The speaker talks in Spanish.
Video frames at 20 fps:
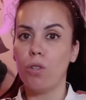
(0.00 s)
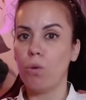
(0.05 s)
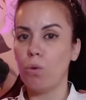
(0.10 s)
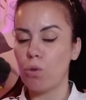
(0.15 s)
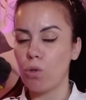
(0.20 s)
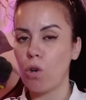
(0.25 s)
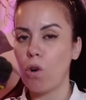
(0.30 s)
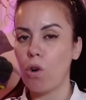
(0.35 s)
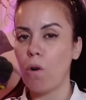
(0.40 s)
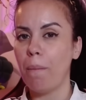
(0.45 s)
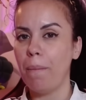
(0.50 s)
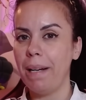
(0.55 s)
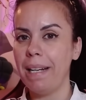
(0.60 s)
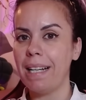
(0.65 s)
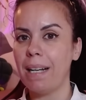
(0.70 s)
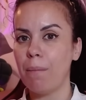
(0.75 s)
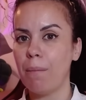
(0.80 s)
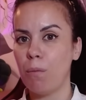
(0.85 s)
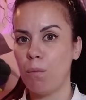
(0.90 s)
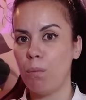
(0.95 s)
Incluso con
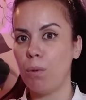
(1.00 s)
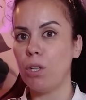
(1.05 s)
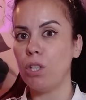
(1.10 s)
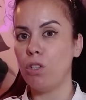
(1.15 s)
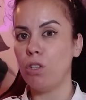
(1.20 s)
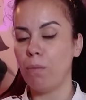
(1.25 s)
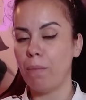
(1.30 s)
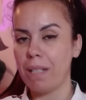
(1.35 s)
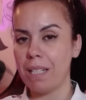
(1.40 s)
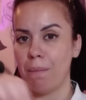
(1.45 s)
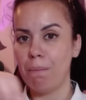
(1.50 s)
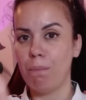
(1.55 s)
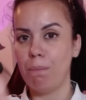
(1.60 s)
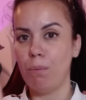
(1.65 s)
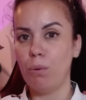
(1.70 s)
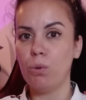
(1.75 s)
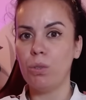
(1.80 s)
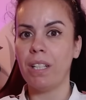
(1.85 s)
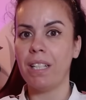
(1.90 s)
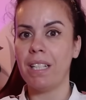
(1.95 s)
Bellingham un poquito más en
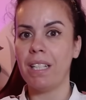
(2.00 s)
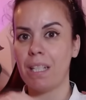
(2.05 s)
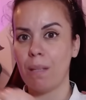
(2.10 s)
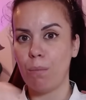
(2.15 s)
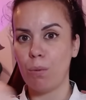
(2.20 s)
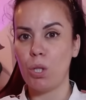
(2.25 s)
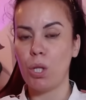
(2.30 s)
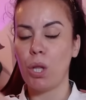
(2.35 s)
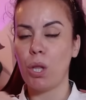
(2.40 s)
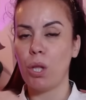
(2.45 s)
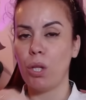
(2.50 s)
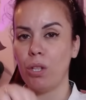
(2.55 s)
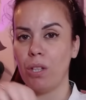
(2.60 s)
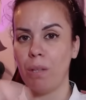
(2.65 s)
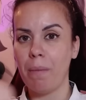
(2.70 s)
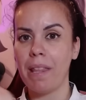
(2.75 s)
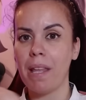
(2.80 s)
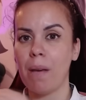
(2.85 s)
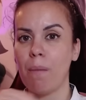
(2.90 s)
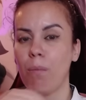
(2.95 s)
punta, en esa posición
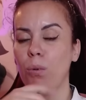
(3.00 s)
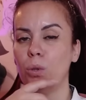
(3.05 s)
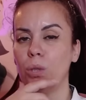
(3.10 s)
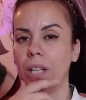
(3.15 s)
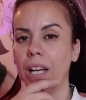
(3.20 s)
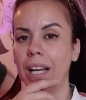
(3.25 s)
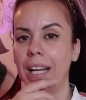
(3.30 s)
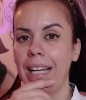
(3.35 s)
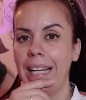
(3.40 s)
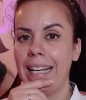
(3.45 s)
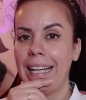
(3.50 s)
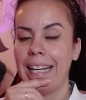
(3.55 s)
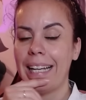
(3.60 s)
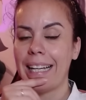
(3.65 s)
de media punta,